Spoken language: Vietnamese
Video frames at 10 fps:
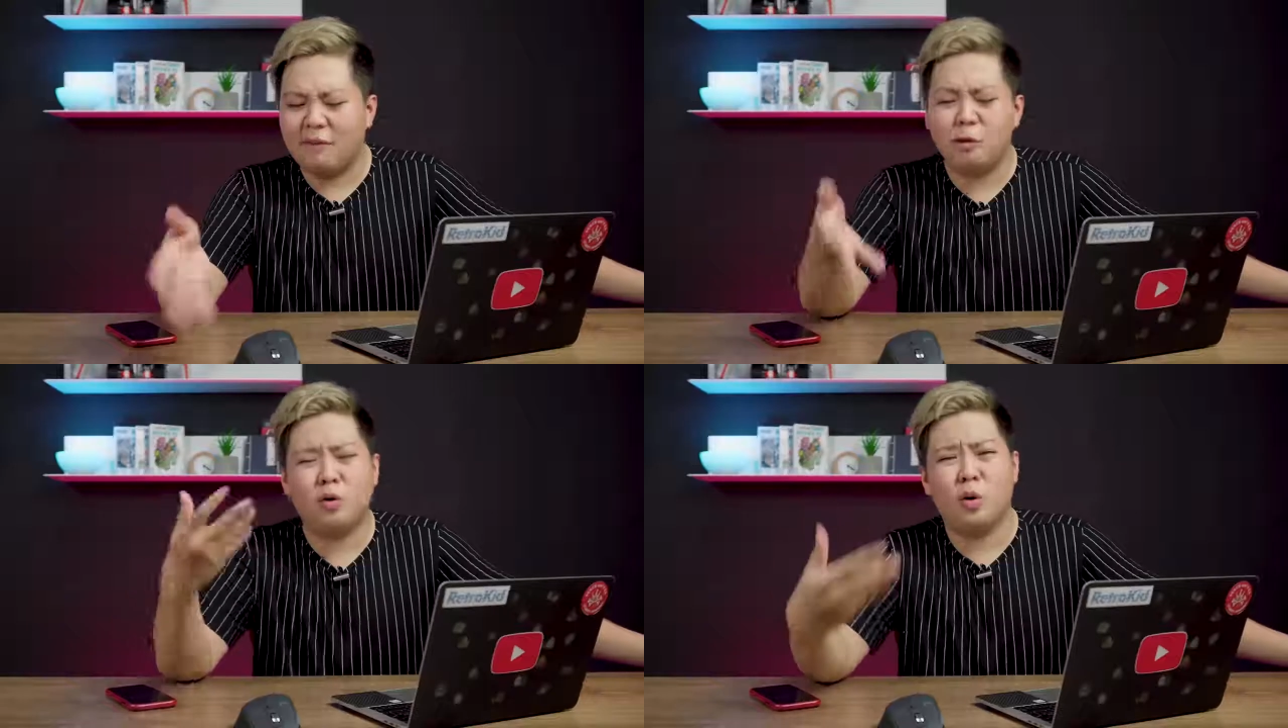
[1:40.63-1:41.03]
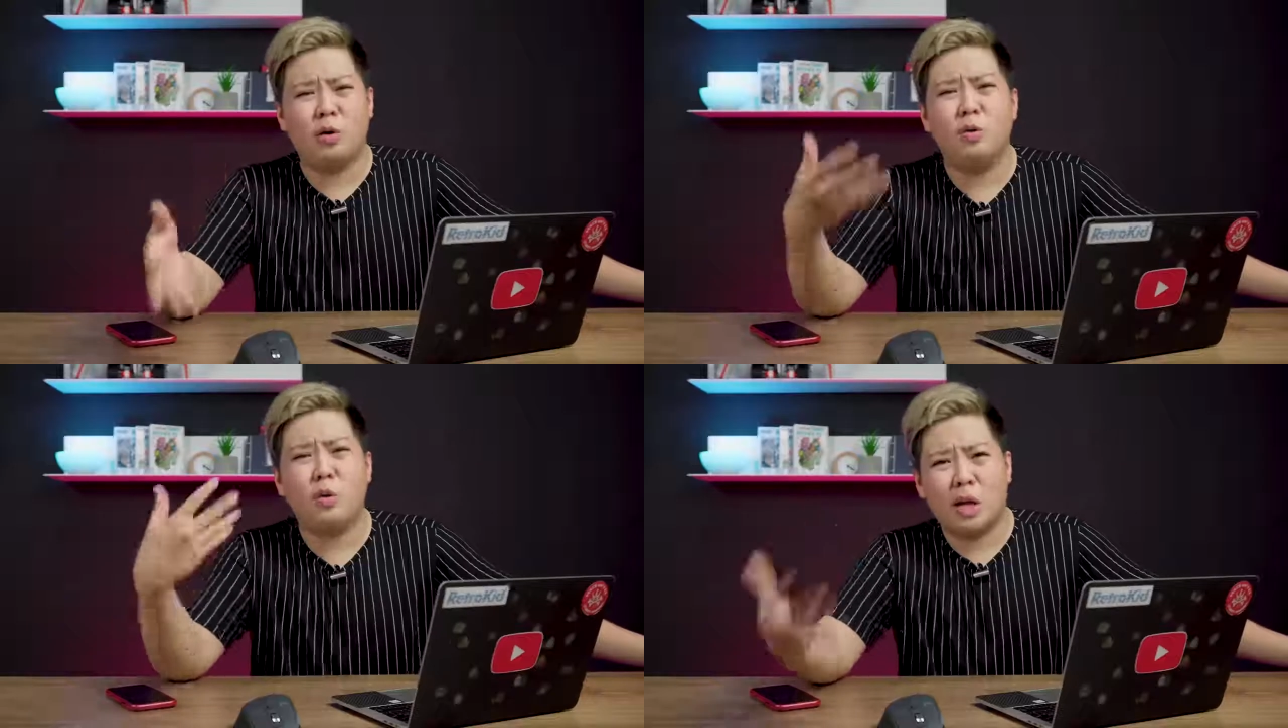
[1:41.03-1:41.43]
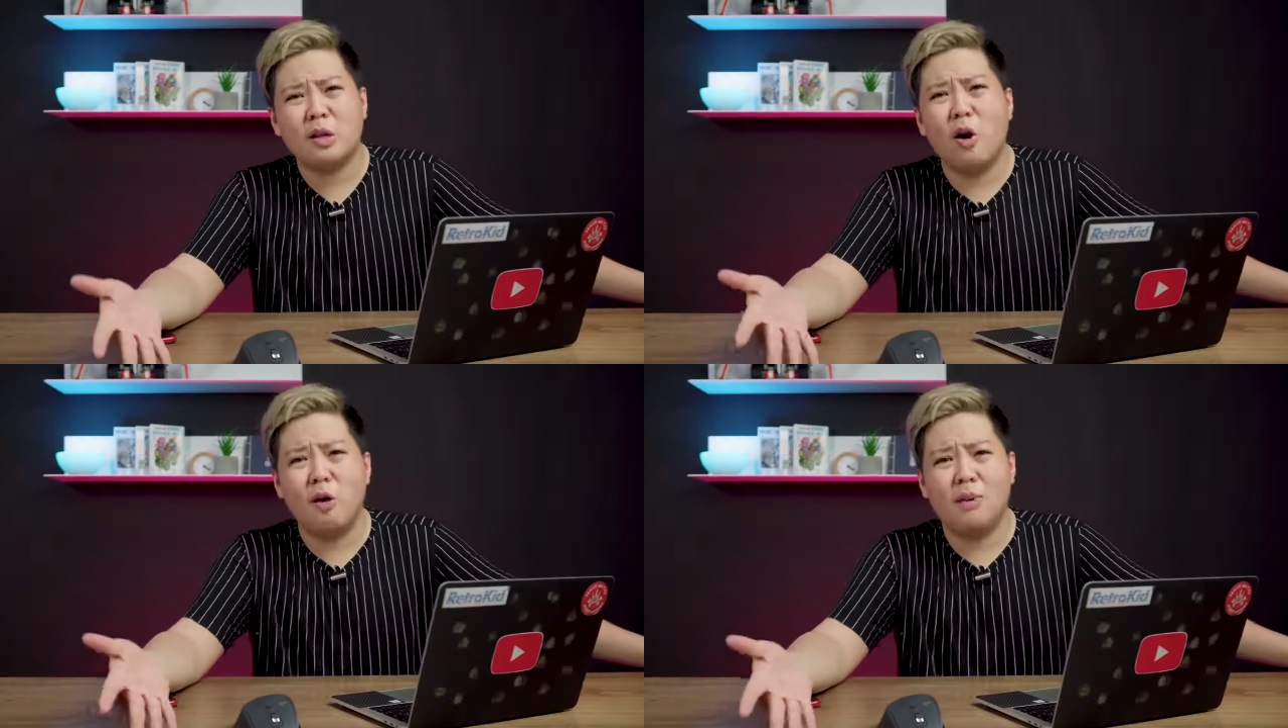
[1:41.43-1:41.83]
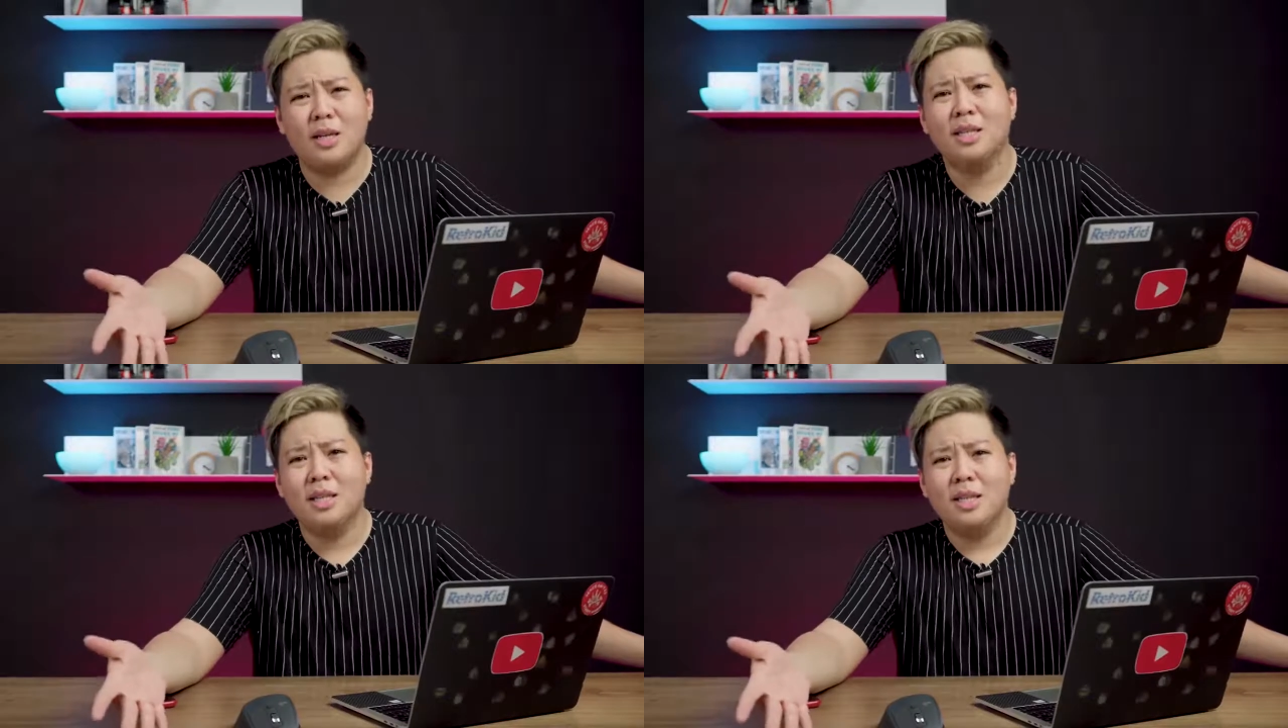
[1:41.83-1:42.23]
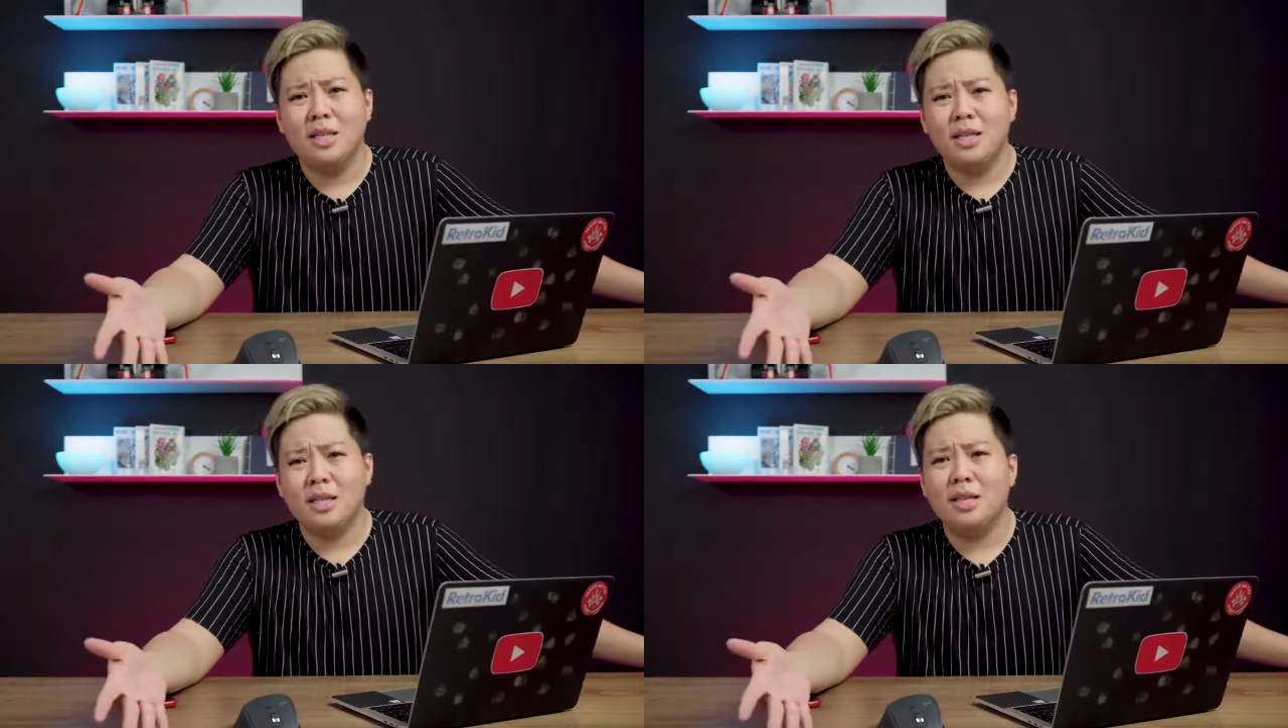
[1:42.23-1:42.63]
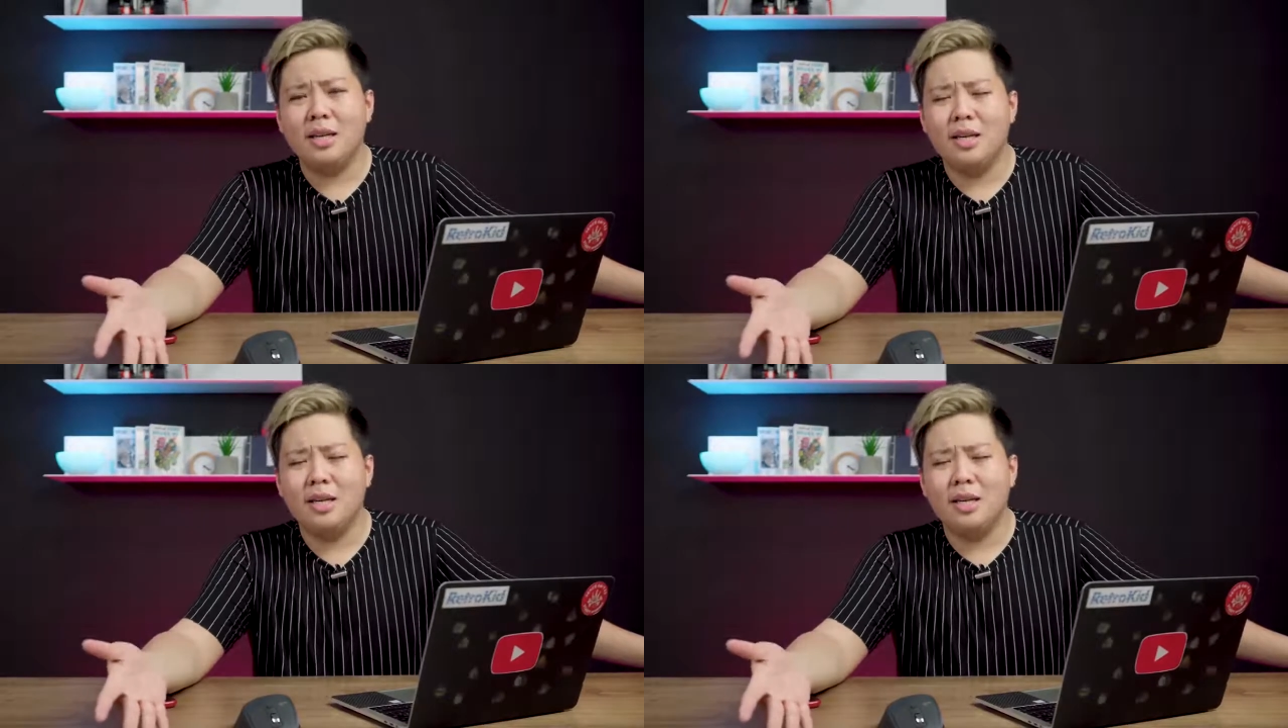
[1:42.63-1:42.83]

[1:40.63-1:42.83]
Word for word: tại vì con chuột nó quá to mà Ờ,